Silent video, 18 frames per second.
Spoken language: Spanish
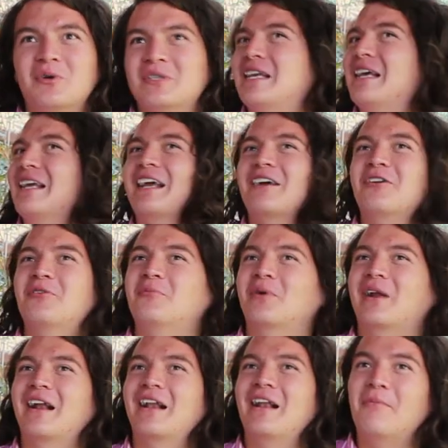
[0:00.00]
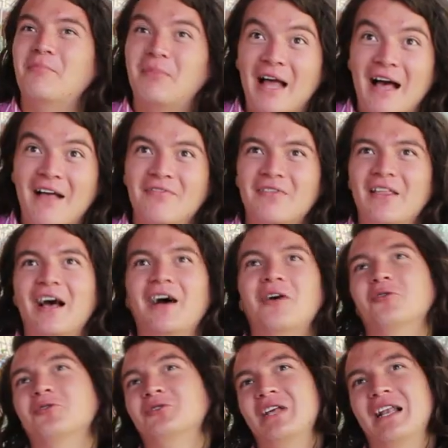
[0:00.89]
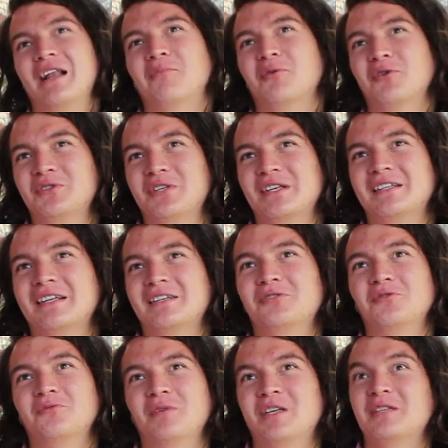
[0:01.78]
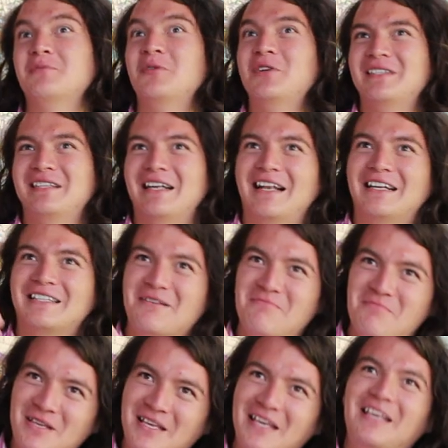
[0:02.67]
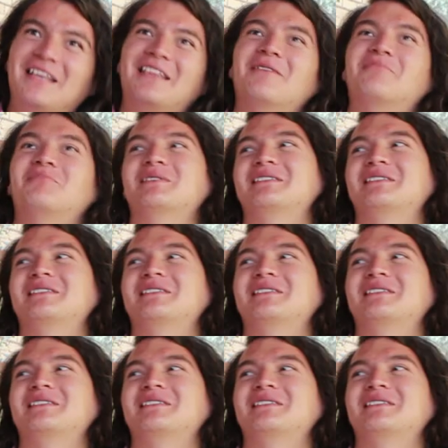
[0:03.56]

pues hay que comprar la planta o si la procesas tú mismo desde la semillita,